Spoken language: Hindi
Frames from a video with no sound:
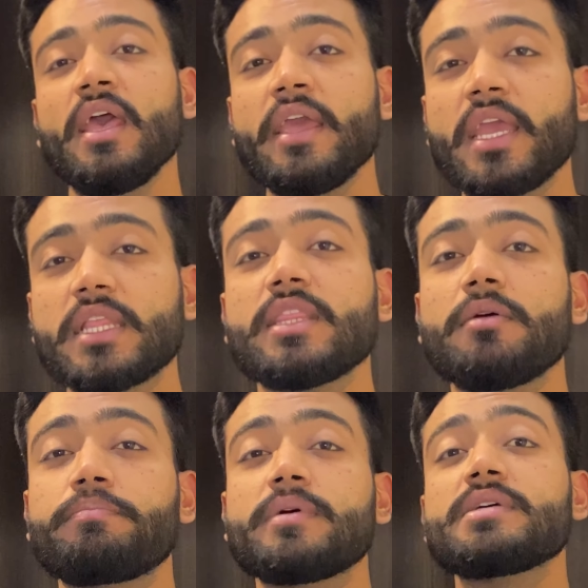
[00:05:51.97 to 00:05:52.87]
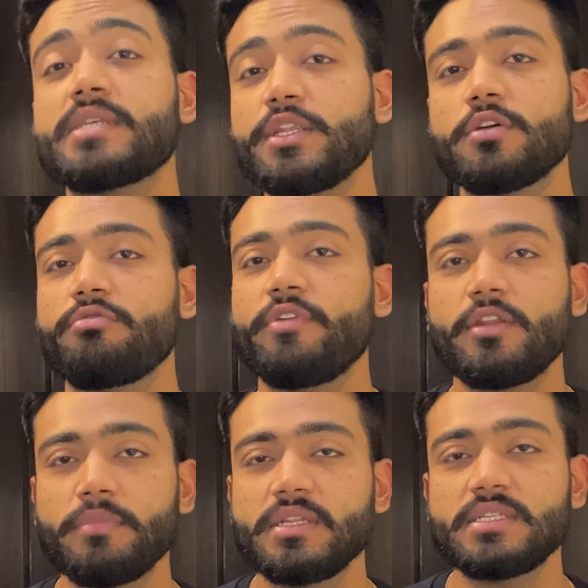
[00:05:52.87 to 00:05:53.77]
कितना परसेंट ऑफ
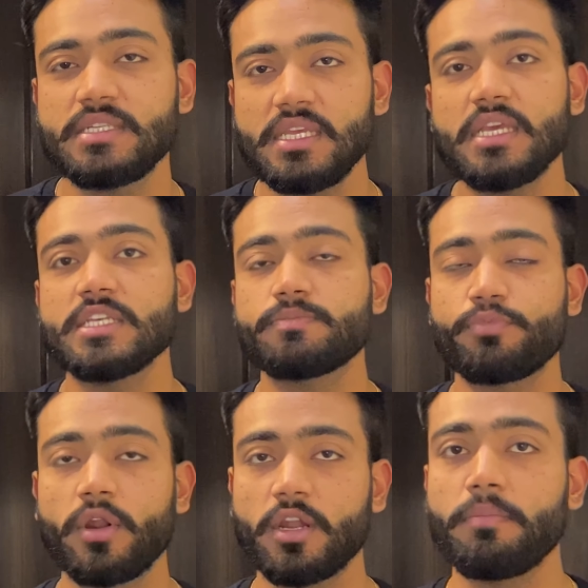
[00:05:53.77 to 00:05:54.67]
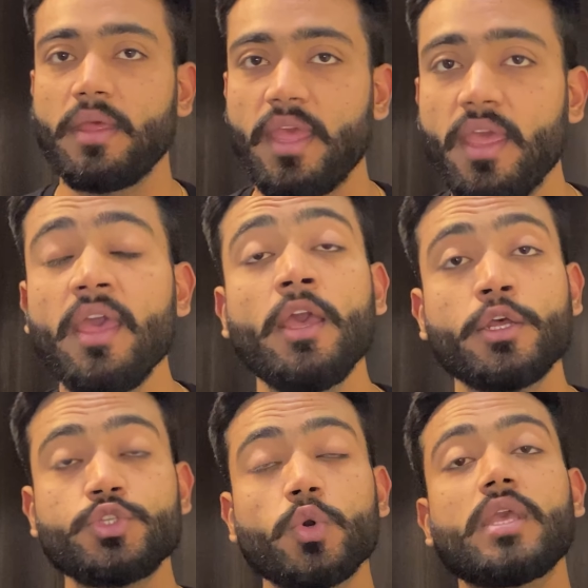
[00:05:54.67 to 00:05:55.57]
विटामिन सी इस प्रोडक्ट में है
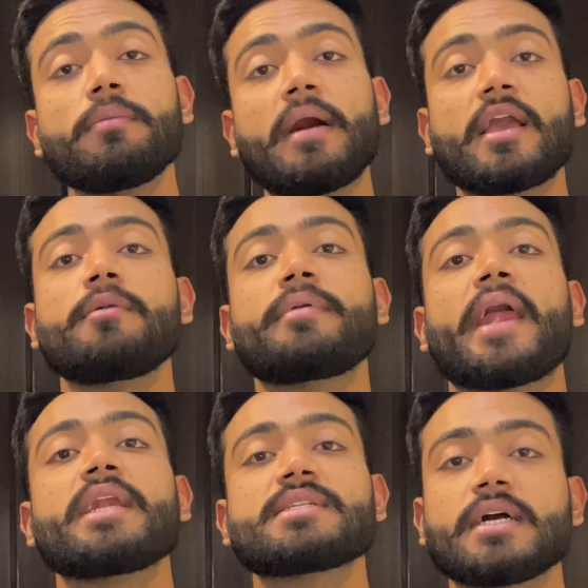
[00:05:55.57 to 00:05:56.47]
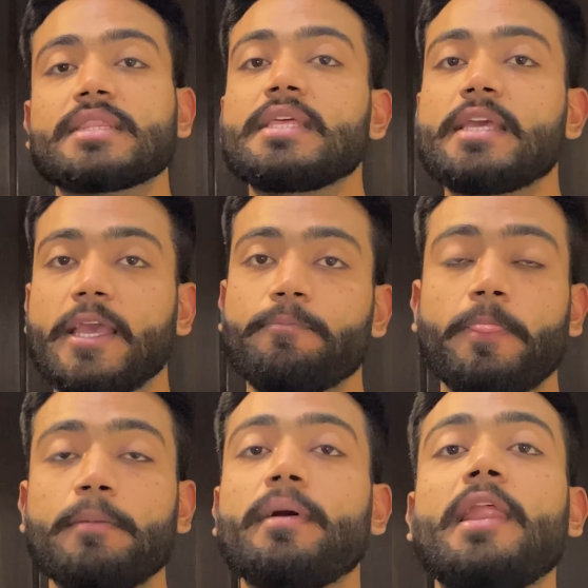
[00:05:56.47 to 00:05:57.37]
जो जो कि बाकी ब्रांड्स करती हैं
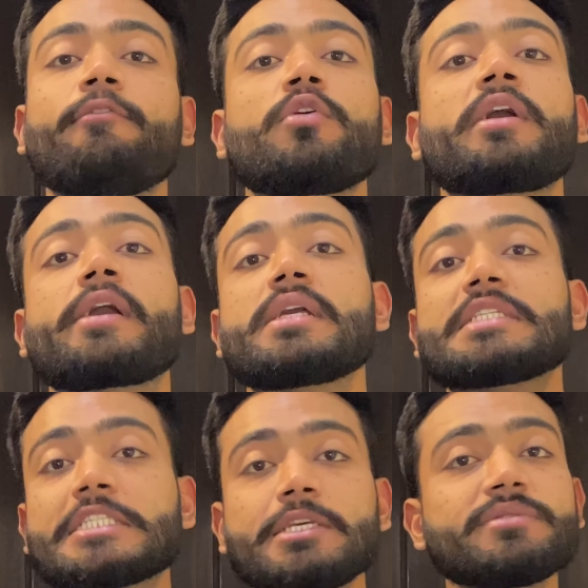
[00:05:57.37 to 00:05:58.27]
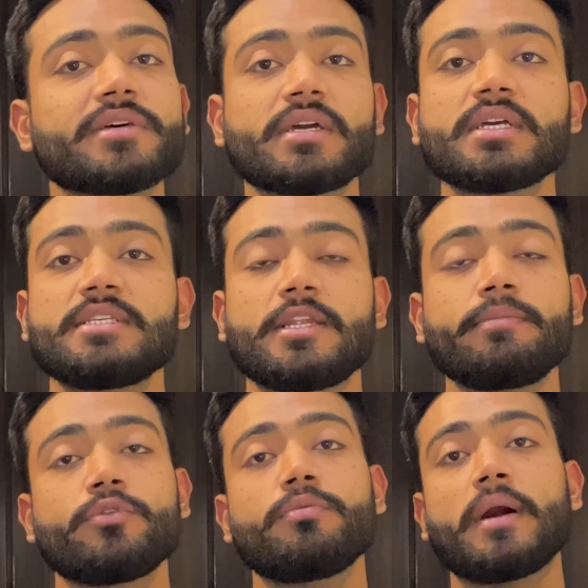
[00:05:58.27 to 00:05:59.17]
भले वो किसी भी तरह का
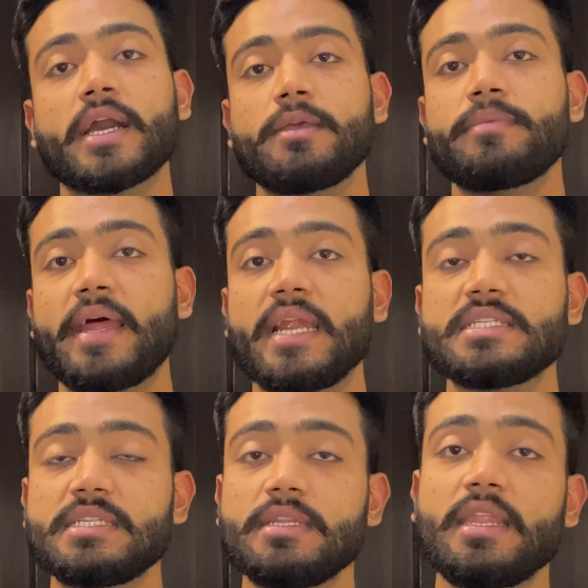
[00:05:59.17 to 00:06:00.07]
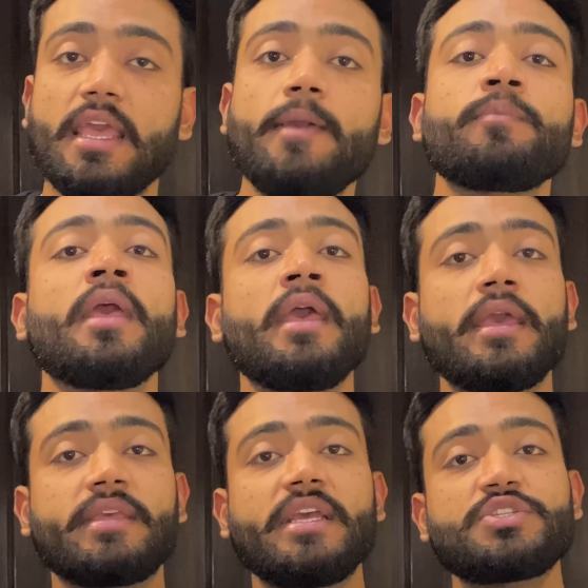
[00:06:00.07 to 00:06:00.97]
सिरम हो बाकी ब्रांड्स ने
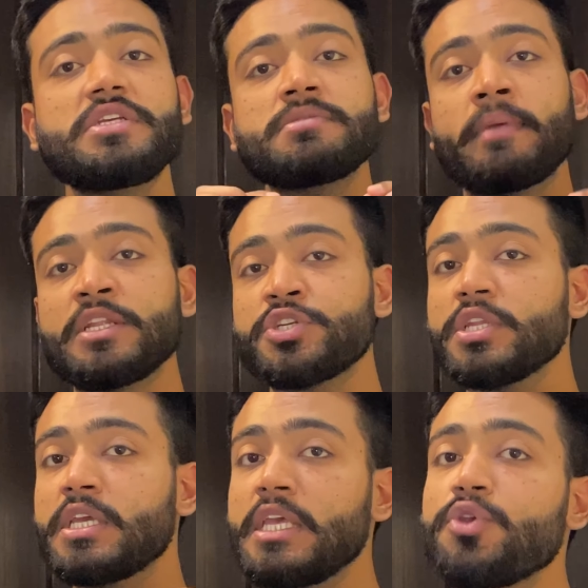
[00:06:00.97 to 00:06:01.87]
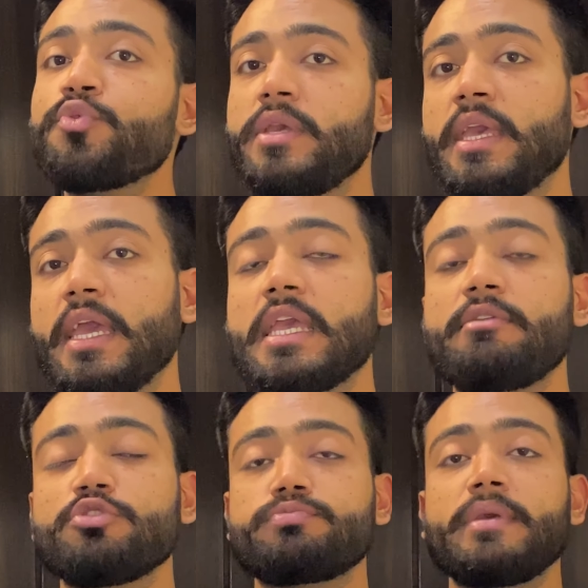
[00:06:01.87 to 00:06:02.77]
ये चीज़ मेंशन की हुई है कि
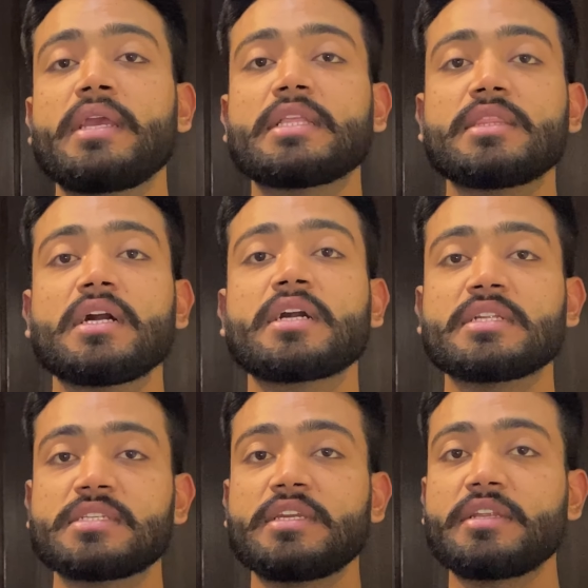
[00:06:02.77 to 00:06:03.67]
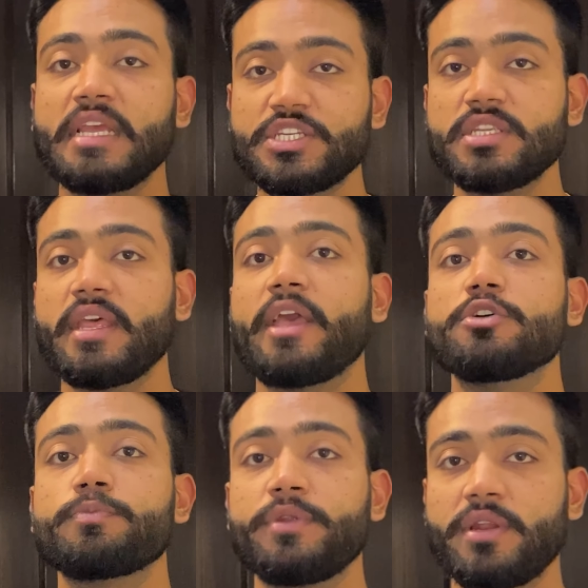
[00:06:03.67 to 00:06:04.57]
उसमें कितना कंसंट्रेशन है
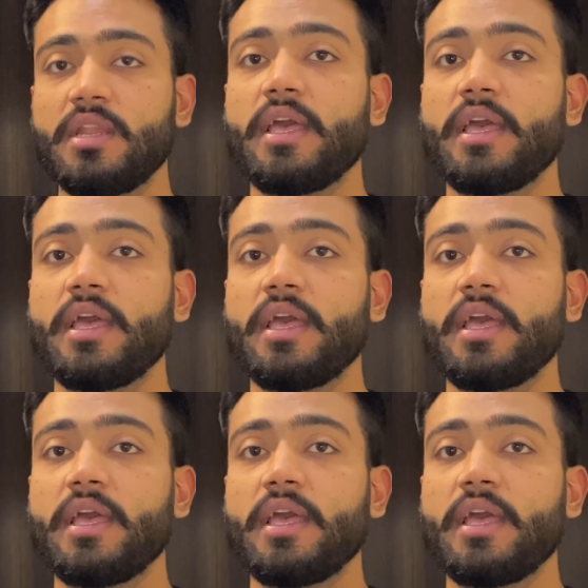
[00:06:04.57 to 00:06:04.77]
उस पर्टिकुलर